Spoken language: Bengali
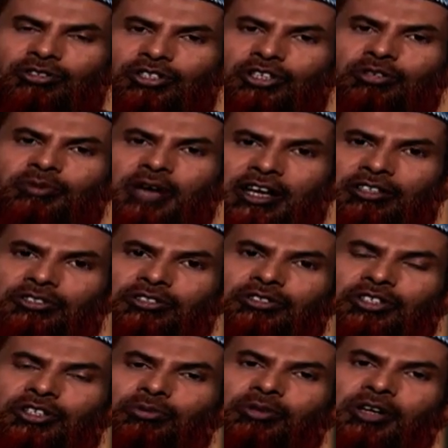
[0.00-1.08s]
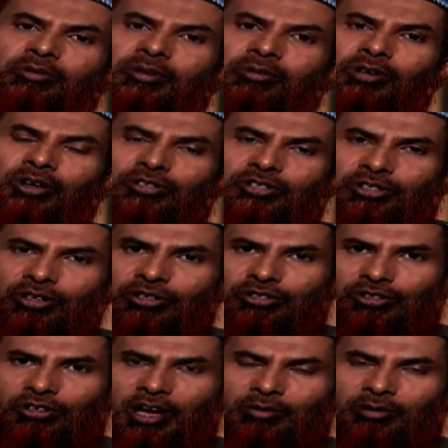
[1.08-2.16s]
একজন কিনবে আরেকজন কিনবে এইভাবে
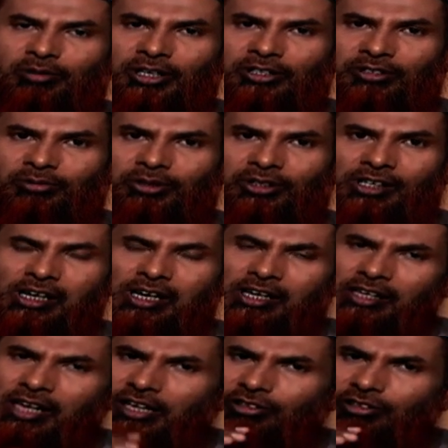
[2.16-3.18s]
অংশ অংশ লাভবান হবে